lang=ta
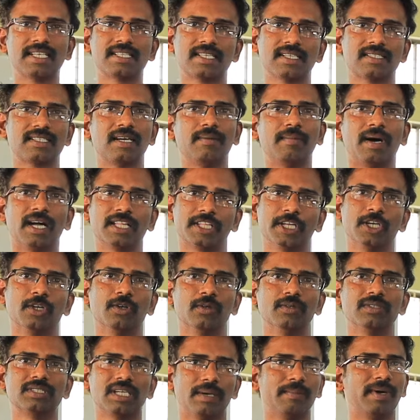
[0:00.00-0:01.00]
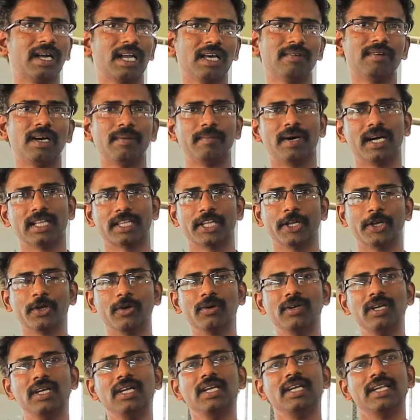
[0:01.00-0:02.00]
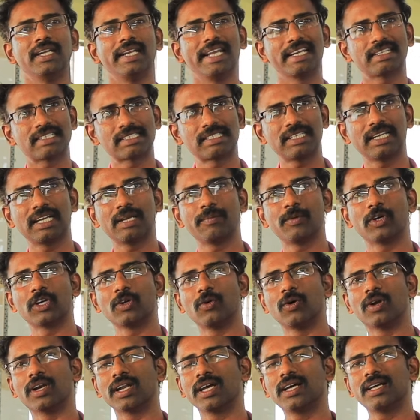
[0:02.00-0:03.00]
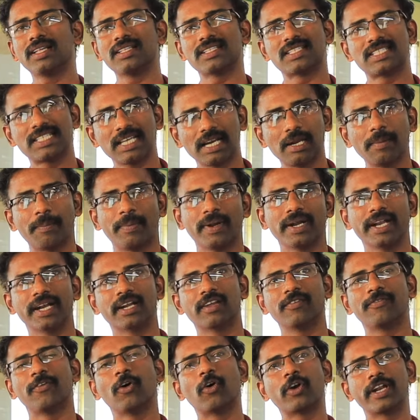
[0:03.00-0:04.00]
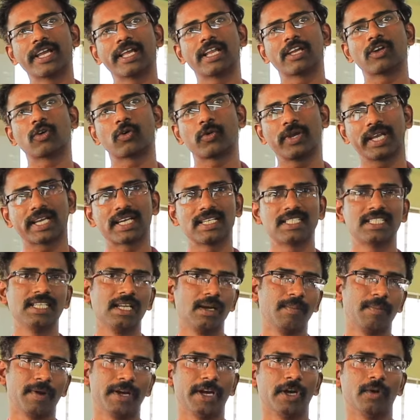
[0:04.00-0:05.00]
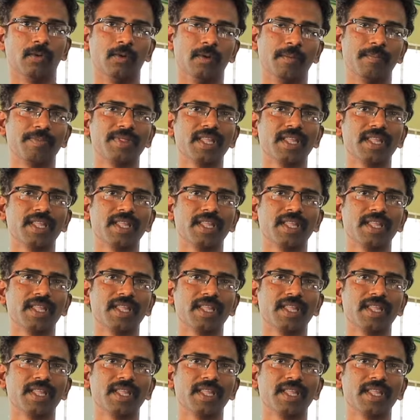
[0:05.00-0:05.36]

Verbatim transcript: சைஸஸாக மாற்றிடும் சம அளவாக மாற்றிடும் நெக்ஸ்ட் என்ன பண்ணுவோம்னா அது சில் பண்ணிவிட்டு ஃபோர் டிகிரிக்கு குயிக்காக சில் பண்ணிவிடுவோம்